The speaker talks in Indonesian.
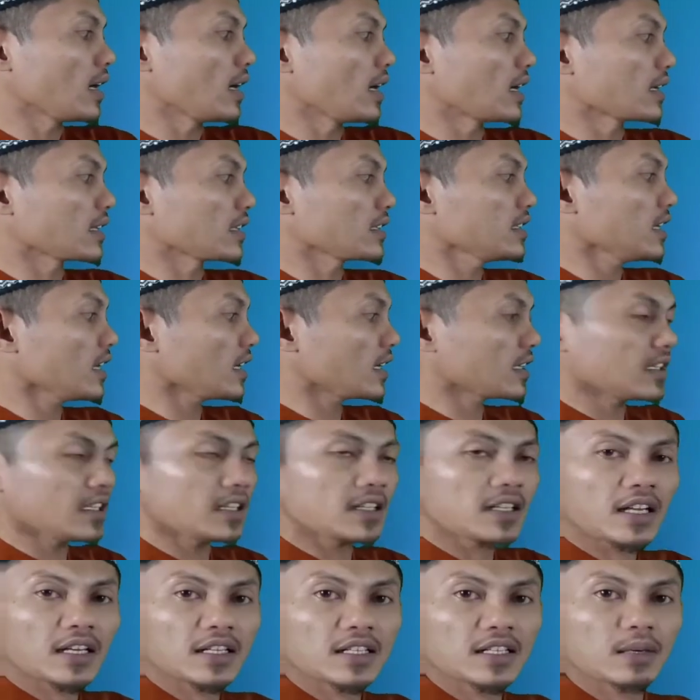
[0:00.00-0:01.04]
Artinya
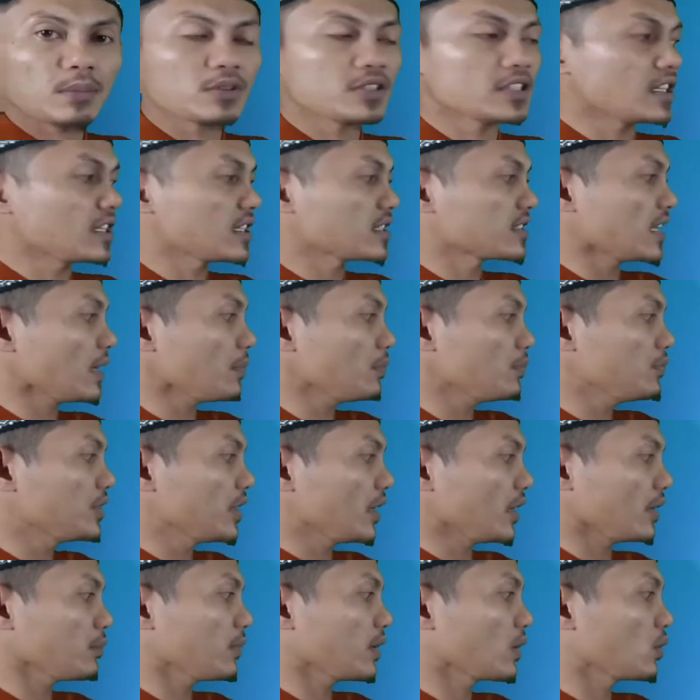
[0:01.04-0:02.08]
ketika dia menjadi
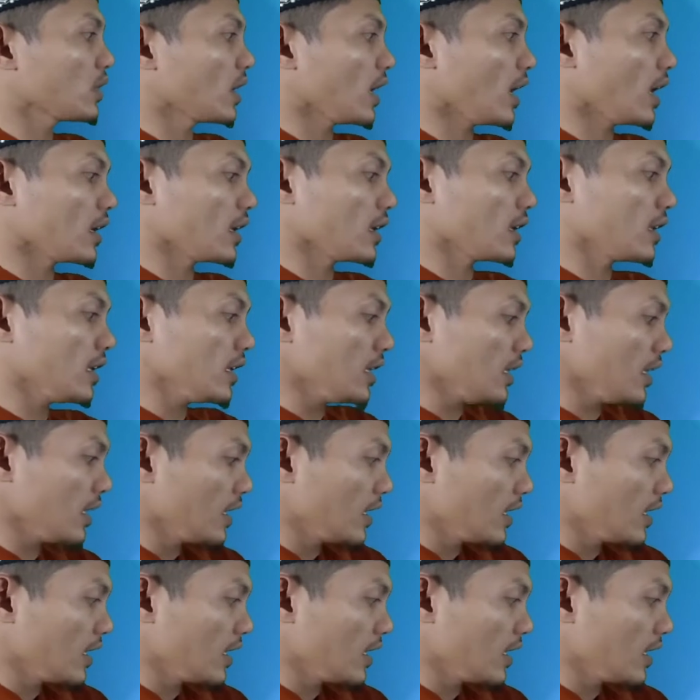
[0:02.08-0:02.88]
subjek menggunakan ini,